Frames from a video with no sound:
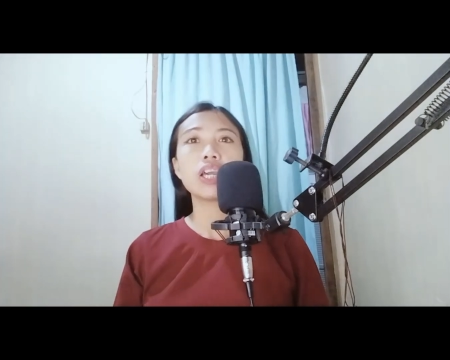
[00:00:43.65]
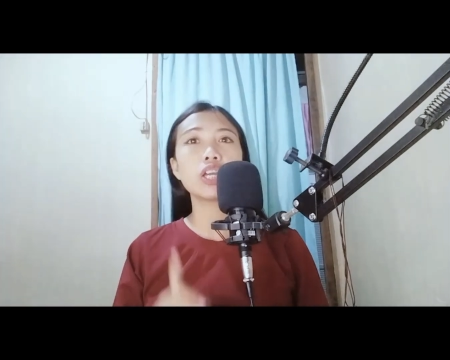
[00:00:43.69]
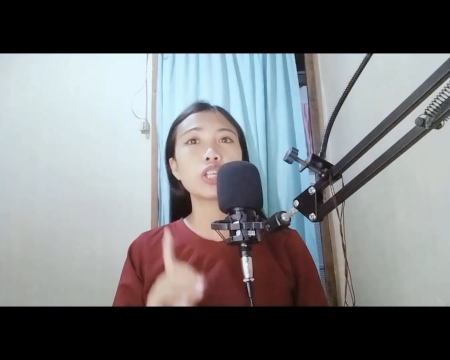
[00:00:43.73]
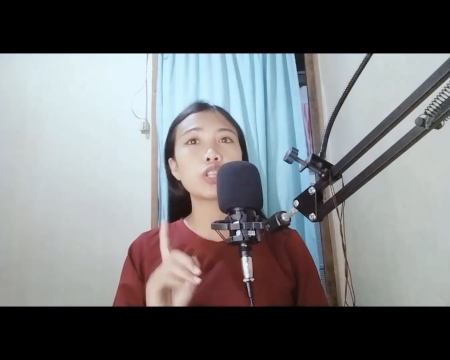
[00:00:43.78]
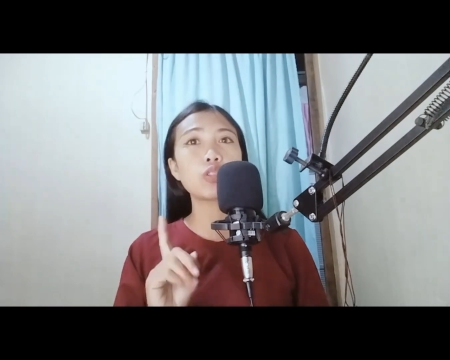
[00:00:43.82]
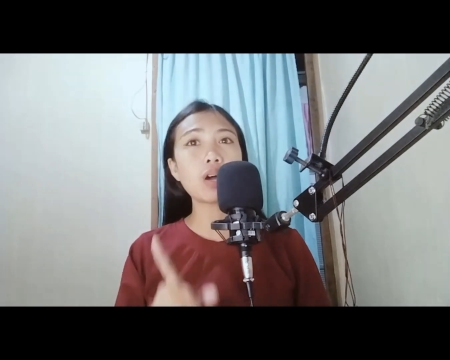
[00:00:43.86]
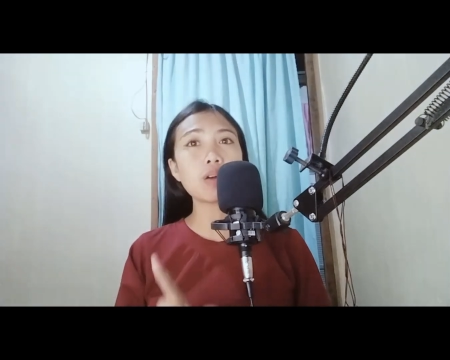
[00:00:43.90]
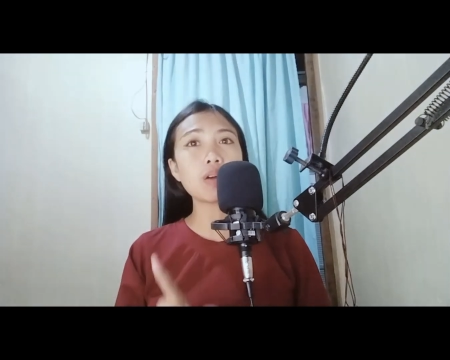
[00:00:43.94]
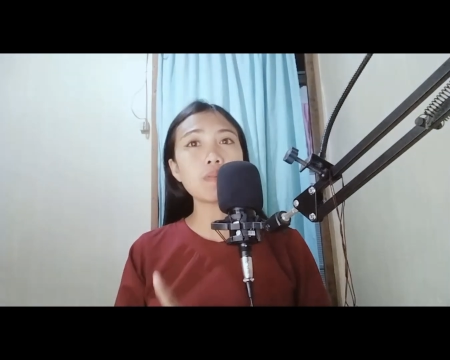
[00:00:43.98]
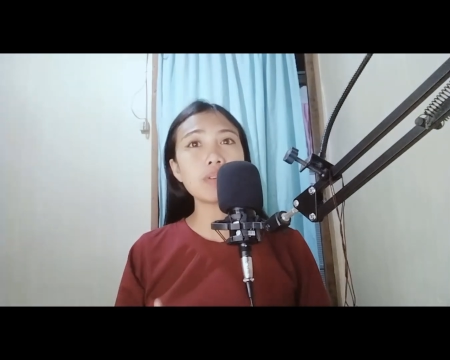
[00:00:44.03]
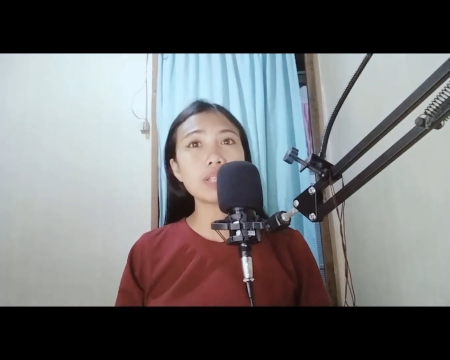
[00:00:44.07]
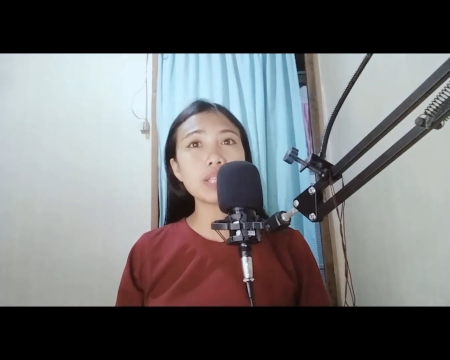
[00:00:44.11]

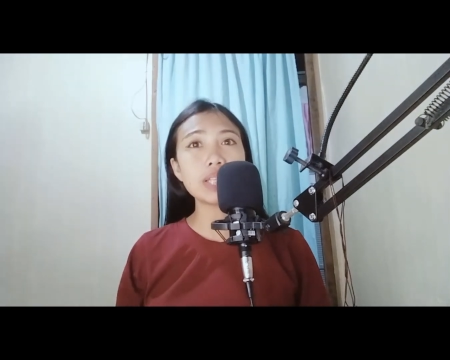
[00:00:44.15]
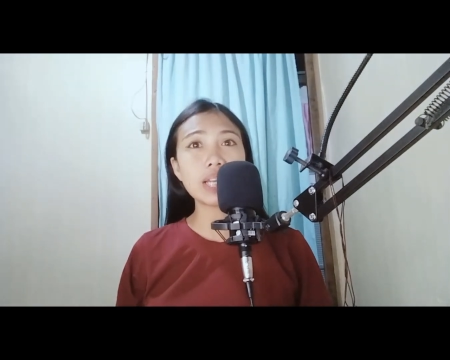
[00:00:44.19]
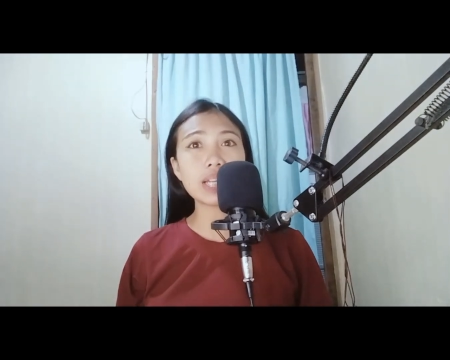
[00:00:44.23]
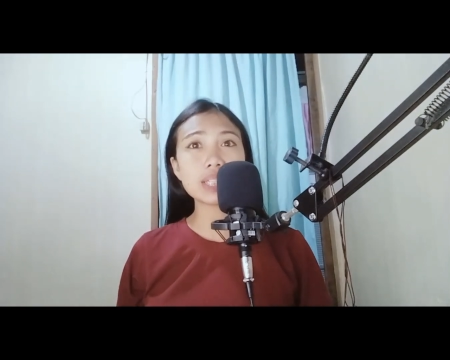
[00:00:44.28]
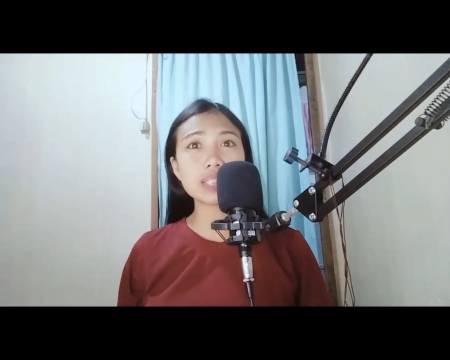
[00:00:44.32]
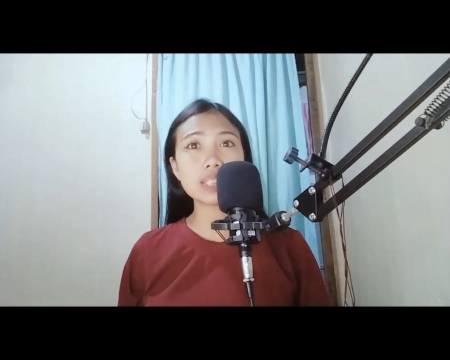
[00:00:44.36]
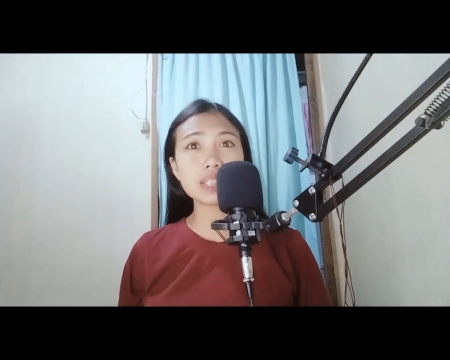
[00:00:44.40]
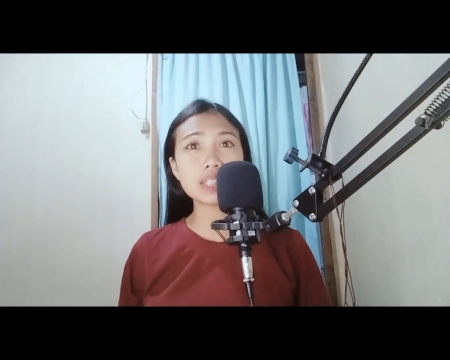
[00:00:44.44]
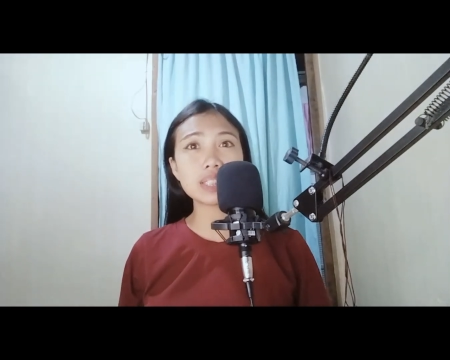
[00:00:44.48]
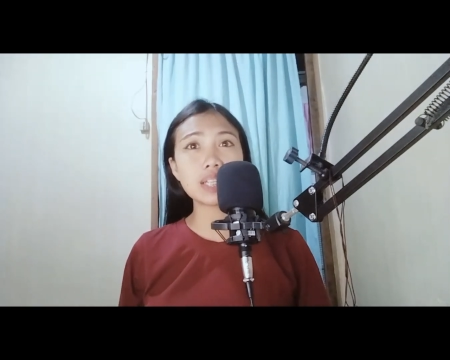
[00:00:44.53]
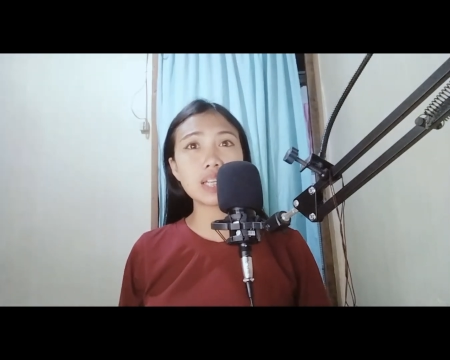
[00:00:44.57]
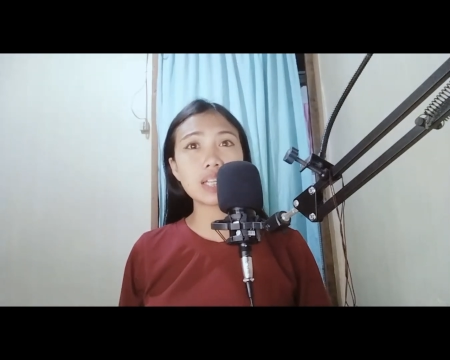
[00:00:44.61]
Ito ang
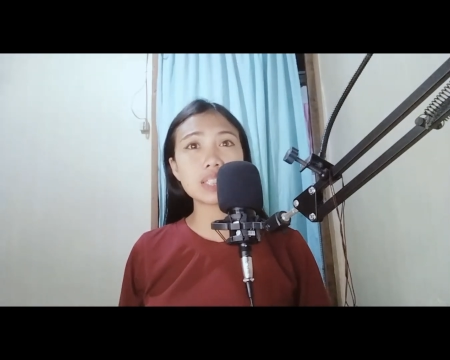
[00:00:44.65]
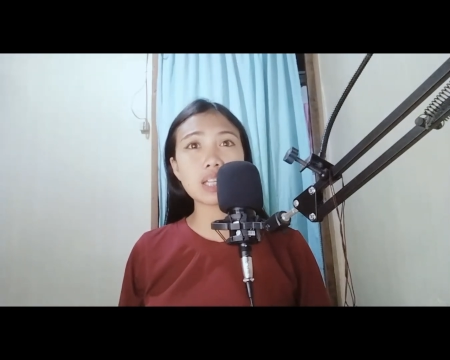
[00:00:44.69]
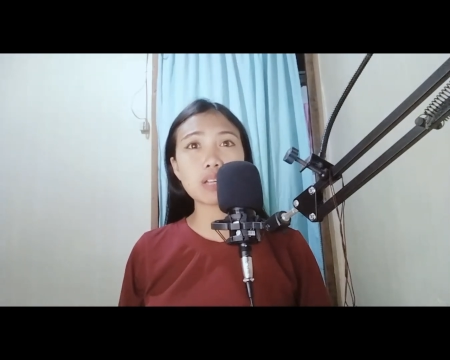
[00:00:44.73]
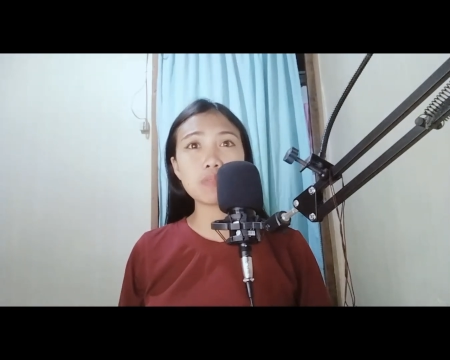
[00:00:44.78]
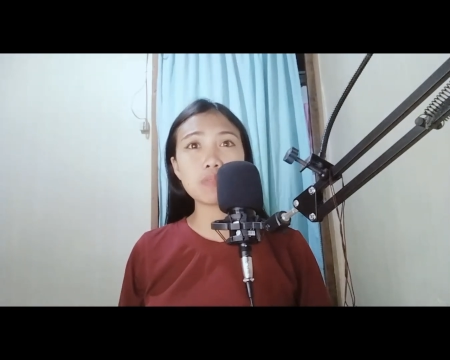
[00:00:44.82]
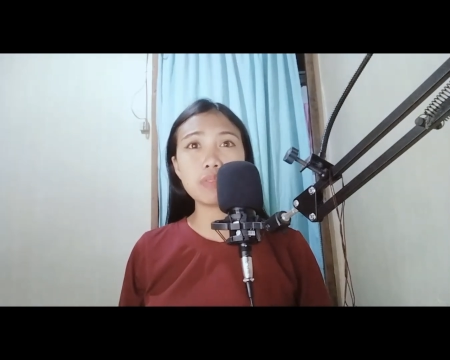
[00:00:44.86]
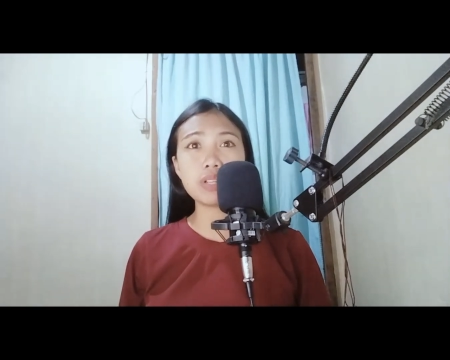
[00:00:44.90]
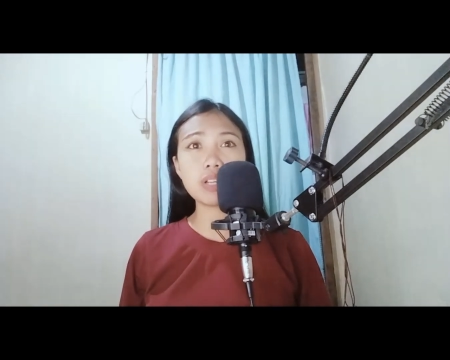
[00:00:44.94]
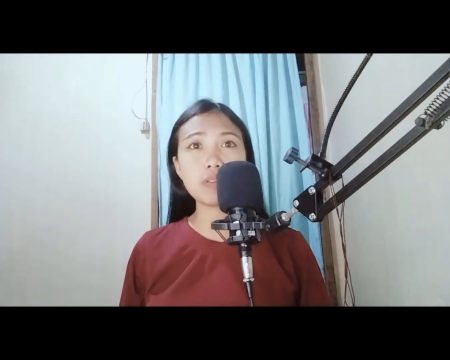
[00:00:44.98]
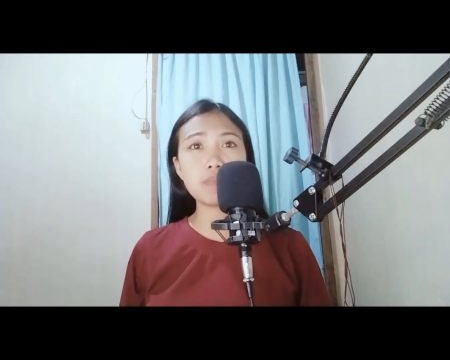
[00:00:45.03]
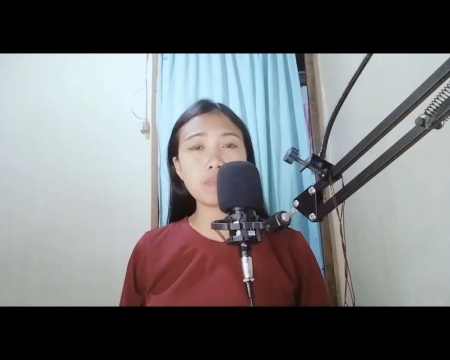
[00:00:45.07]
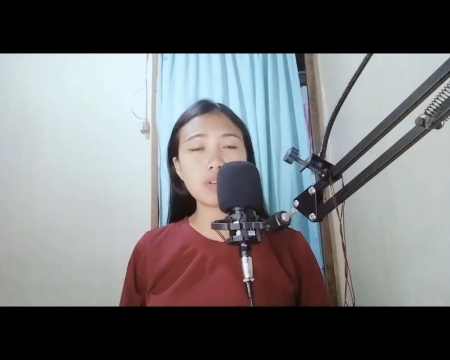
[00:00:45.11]
madalas na
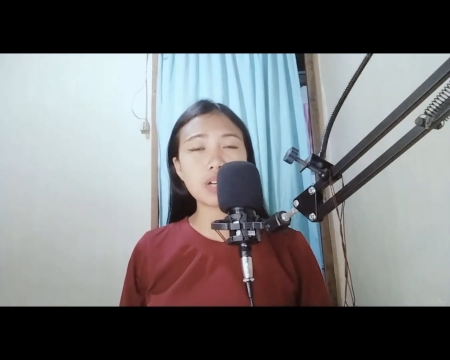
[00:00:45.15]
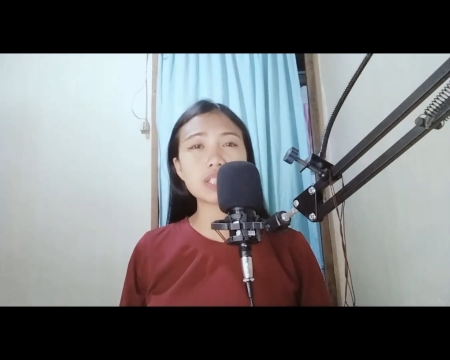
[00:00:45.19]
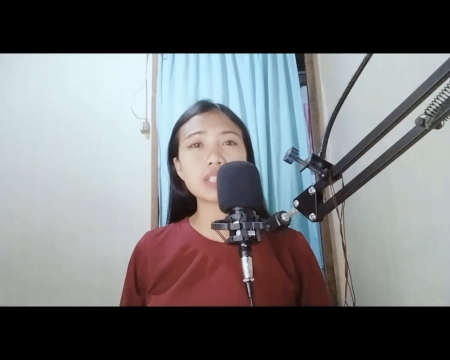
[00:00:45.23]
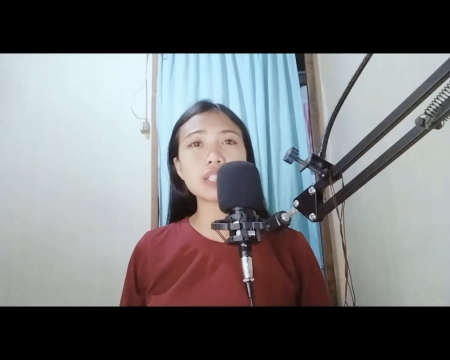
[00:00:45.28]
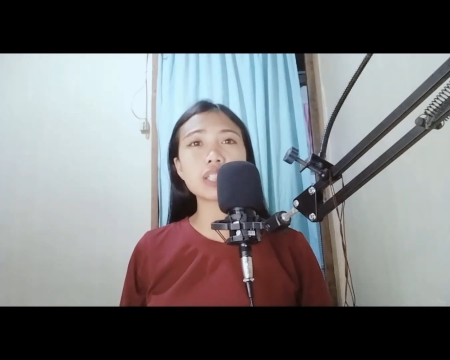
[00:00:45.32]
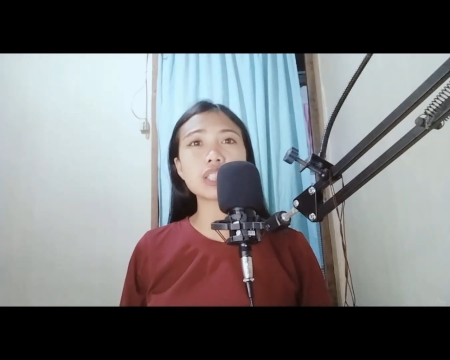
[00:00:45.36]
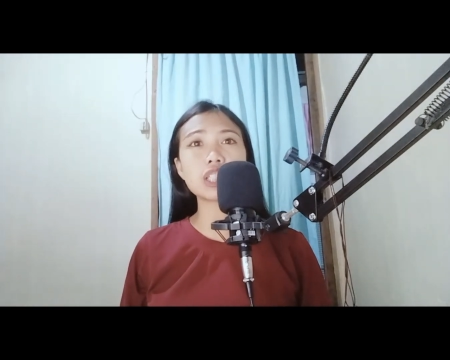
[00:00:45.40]
sinasabi ng mga